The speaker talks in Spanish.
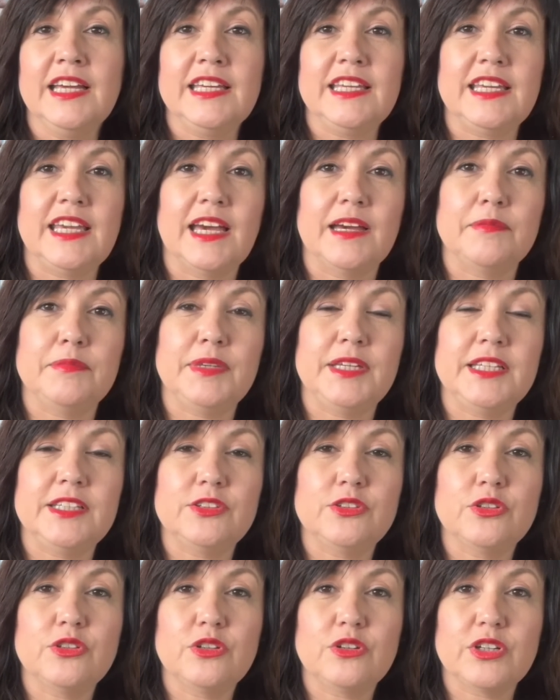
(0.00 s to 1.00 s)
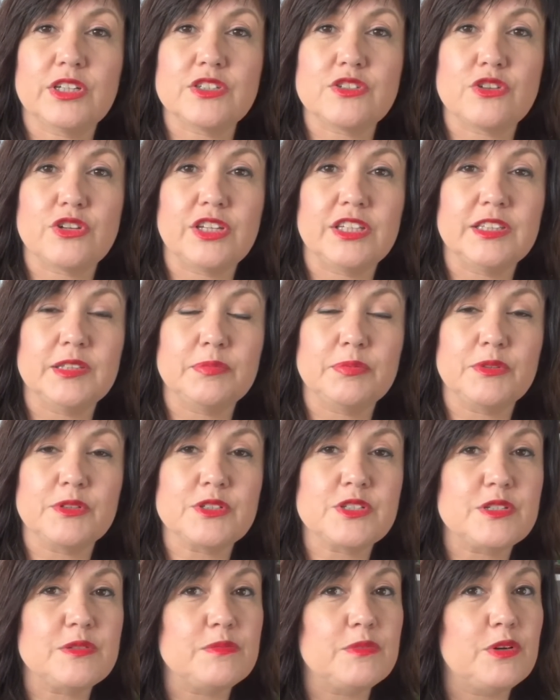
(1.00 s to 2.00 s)
Y a mí todo lo que es Oriente
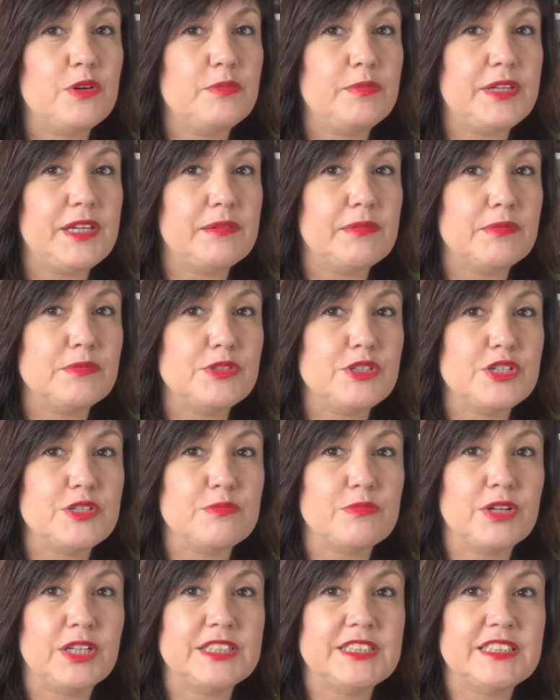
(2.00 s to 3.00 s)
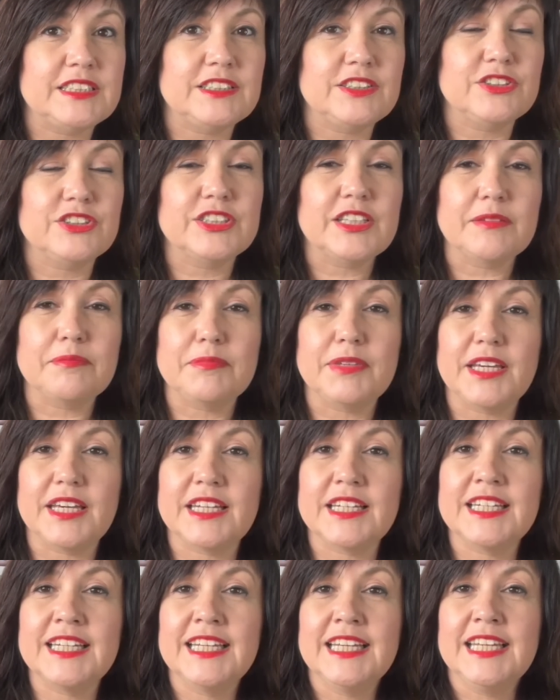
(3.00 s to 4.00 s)
Próximo me llama muchísimo la atención
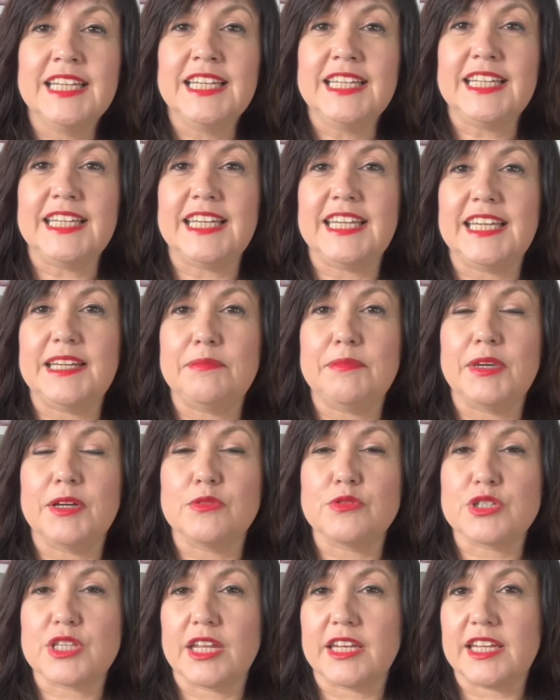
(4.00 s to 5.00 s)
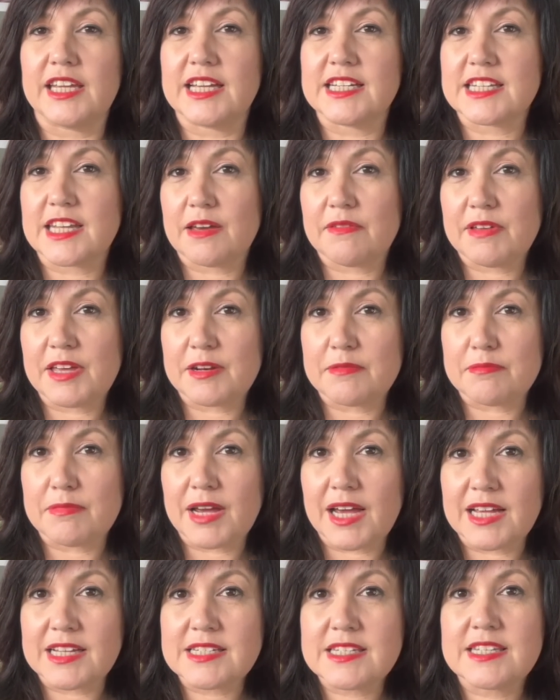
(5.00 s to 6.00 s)
también y me gustaría saber
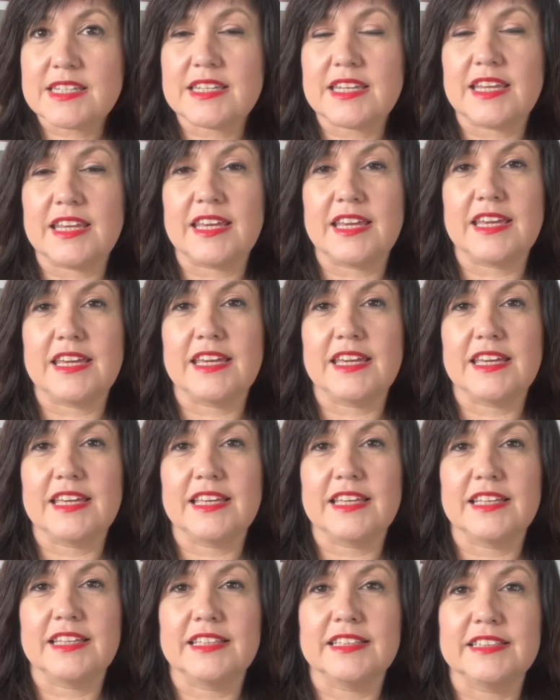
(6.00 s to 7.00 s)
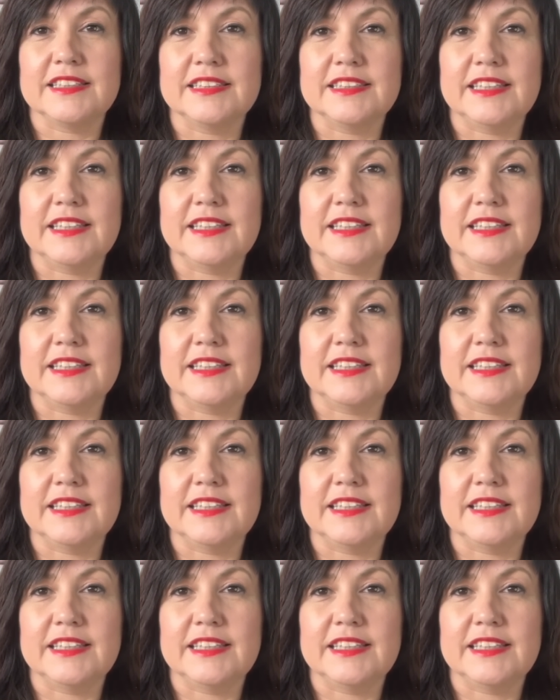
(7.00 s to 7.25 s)
más eh,